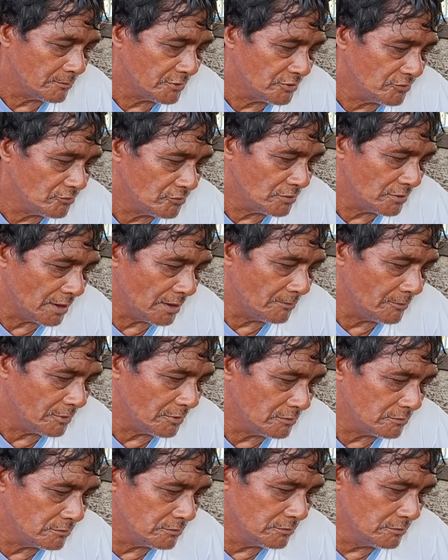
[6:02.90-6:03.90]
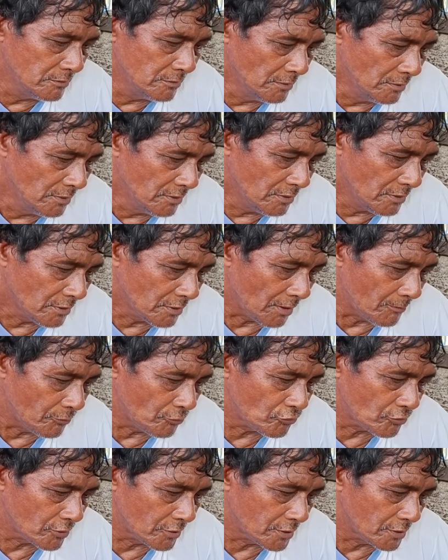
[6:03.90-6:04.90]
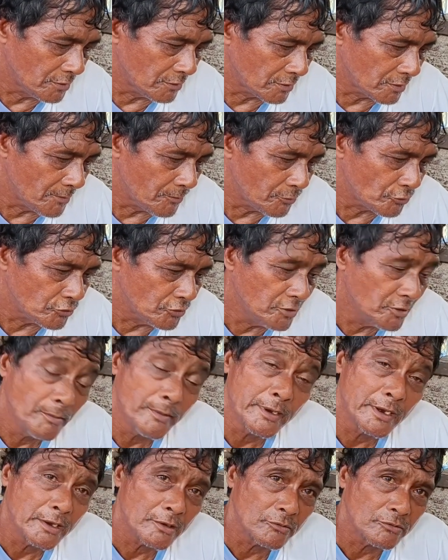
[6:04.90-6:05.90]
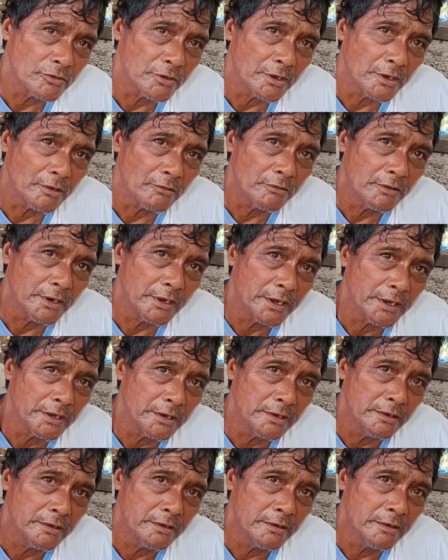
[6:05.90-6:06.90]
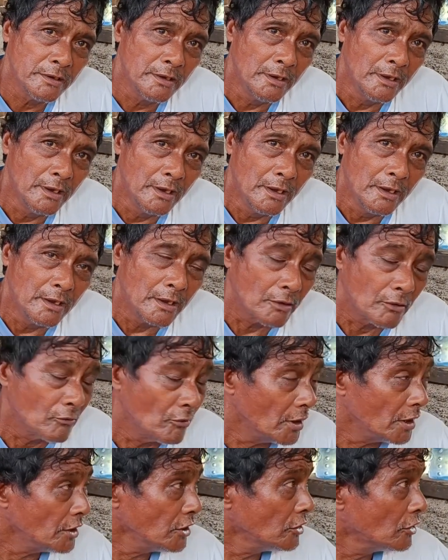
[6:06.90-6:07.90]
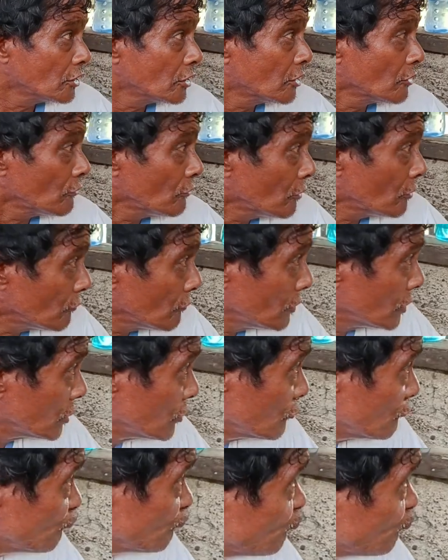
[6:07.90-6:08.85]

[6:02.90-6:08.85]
naman yun. Laman. Kapos, tapos kapos di man ako sa ako dahil kung ano nagkaroon ako ng